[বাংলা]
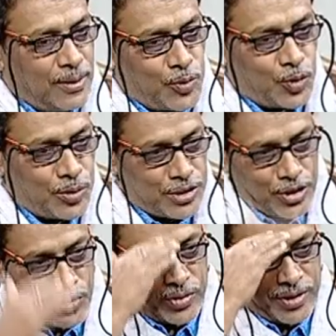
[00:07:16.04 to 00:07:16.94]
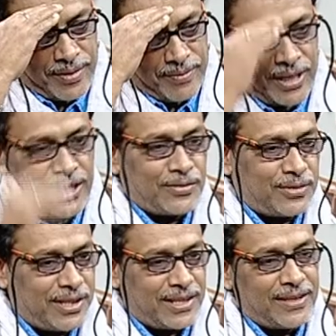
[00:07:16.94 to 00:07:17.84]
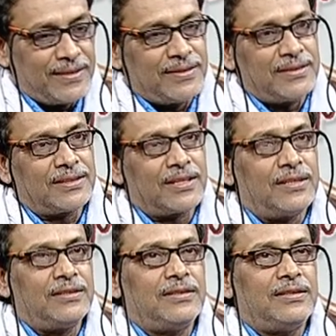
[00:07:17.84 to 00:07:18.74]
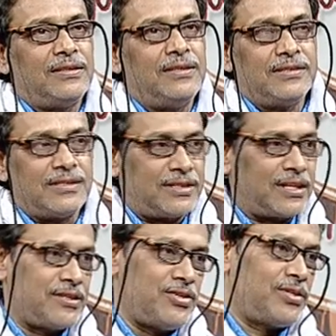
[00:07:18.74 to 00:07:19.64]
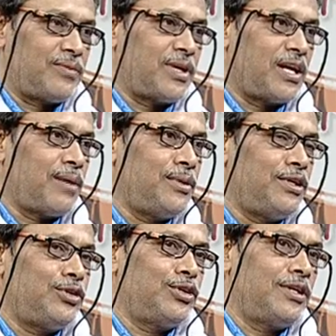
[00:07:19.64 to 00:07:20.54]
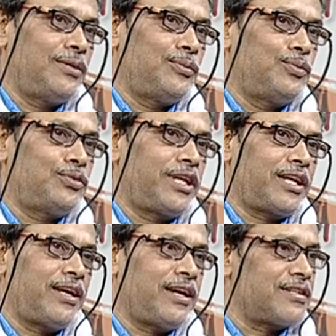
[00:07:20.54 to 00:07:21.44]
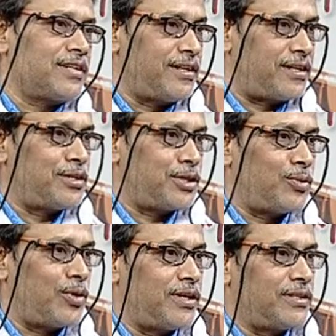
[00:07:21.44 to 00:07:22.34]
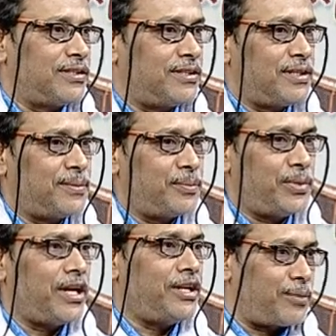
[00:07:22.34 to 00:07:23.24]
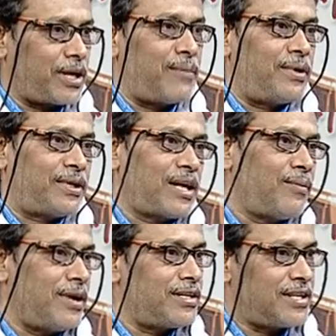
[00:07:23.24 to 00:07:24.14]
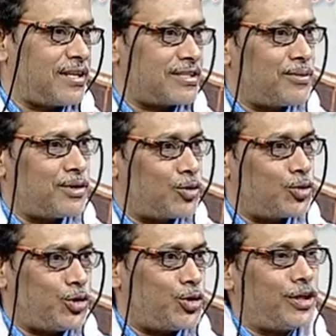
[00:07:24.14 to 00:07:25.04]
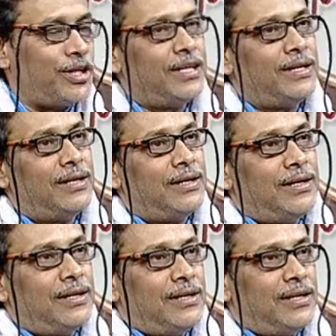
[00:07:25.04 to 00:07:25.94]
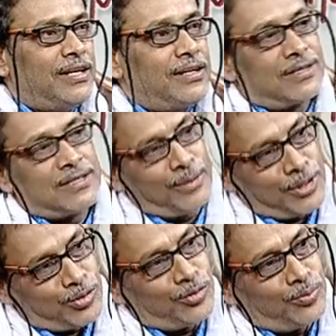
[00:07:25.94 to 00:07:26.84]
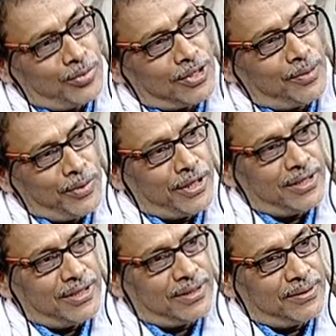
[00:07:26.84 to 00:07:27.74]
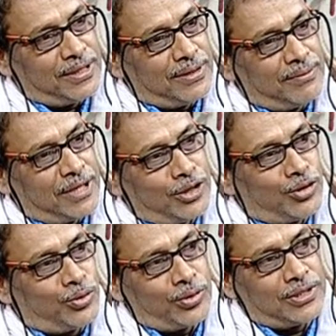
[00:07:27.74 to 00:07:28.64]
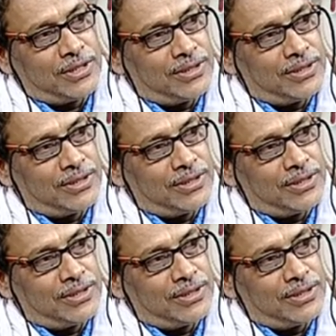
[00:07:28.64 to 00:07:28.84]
আমি প্রথমে সেলেক্ট করি মালিক আফসারিকে কেন হি ইজ এ টেকনিশিয়ান মানে আমি টেকনিক্যাল সাইডটা যেটা বলেন যেটা বিহাইন্ড অফ ক্যামেরা ক্যামেরার যে কাজটা আমাদের করতে হয় এই কাজটা আমি কিন্তু কমপ্লিটলি আয়ত্ত করেছি